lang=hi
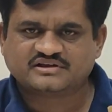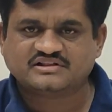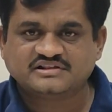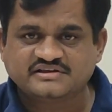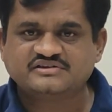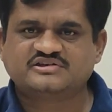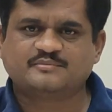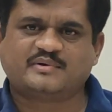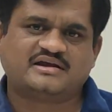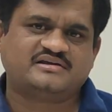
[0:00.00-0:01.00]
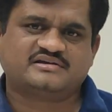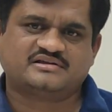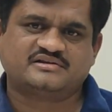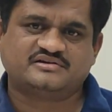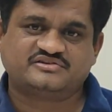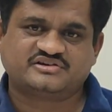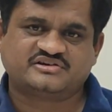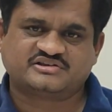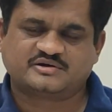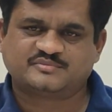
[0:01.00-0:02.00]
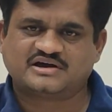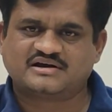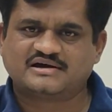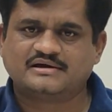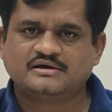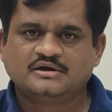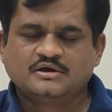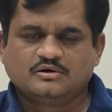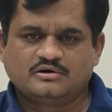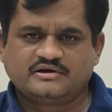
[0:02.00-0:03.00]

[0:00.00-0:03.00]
जल्दी से पानी के अंदर नीचे की तरफ जा रहा है